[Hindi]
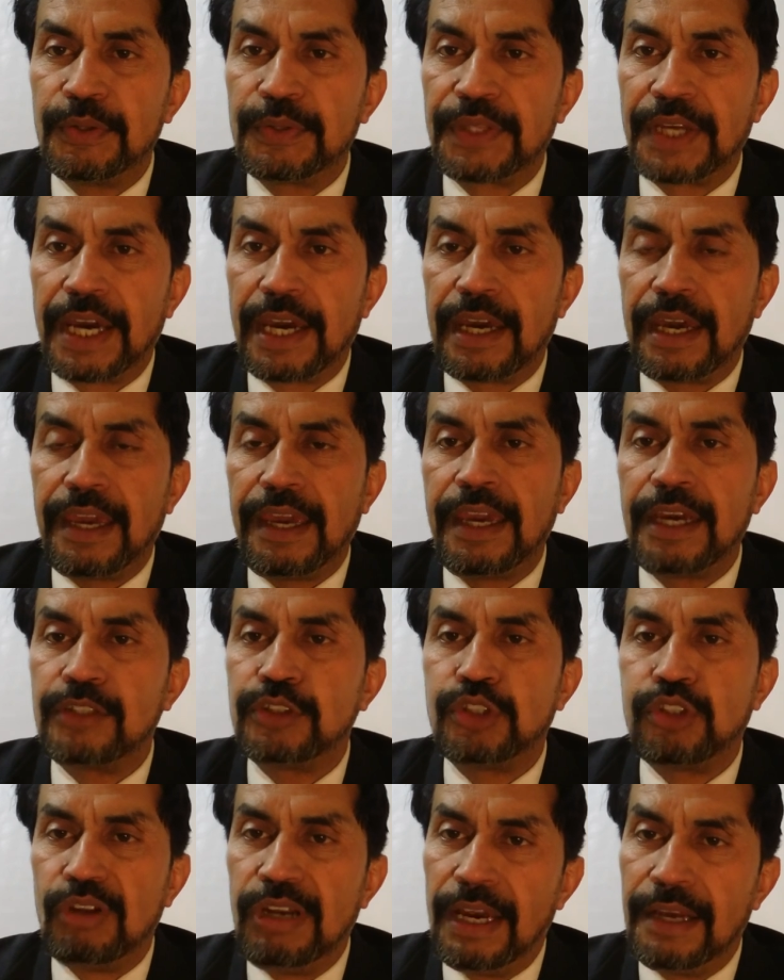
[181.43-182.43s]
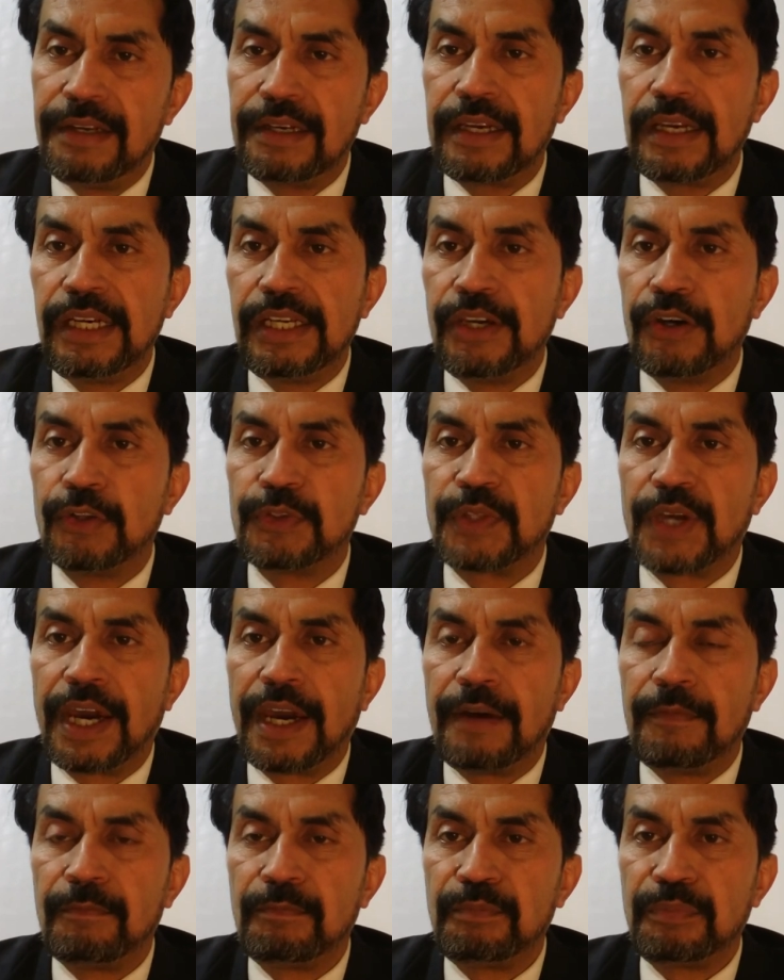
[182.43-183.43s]
होता है एक दुल्हन के लिए होता
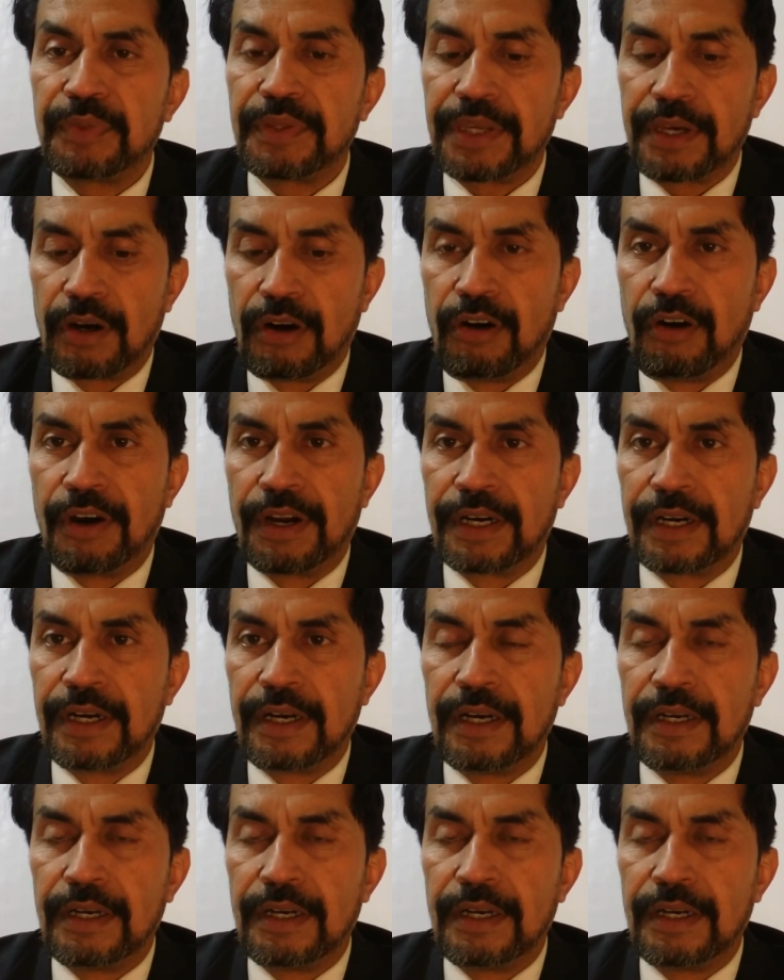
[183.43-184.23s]
है और